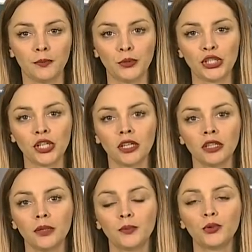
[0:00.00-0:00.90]

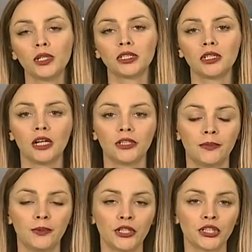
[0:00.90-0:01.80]
Песчаные бури стали
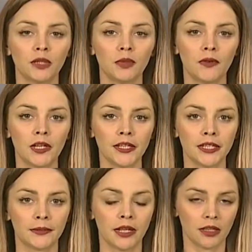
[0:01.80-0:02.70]
типичным
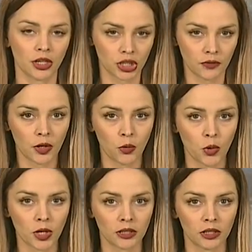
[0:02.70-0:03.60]
явлением для нашего
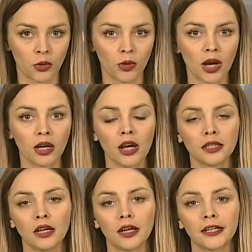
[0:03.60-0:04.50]
города.
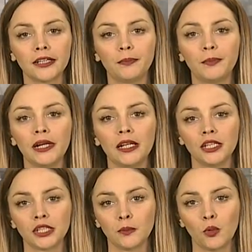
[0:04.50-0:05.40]
Наукоград накрыл
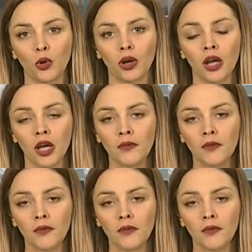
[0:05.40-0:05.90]
пыльный смог.